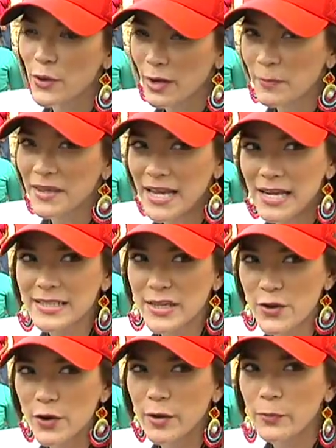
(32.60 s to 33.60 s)
yo le pedí al
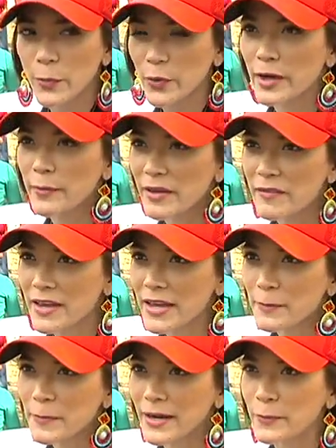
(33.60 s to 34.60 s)
Señor poder
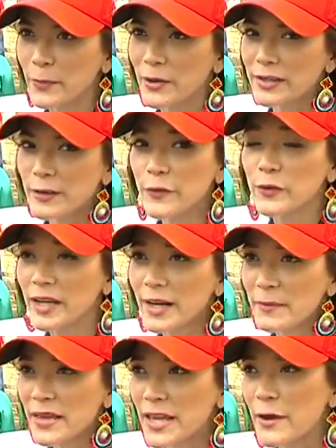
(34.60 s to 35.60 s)
vivir para poder disfrutar
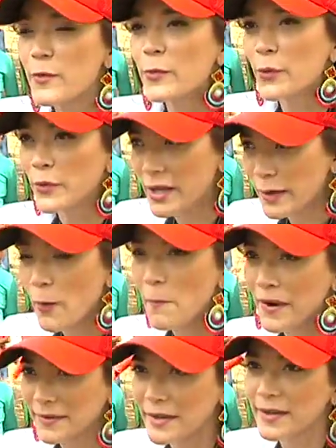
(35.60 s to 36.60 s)
a mi hijo y poder
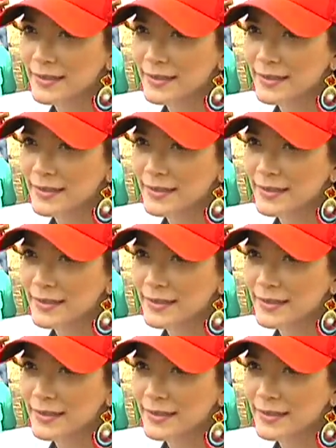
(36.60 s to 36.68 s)
compartir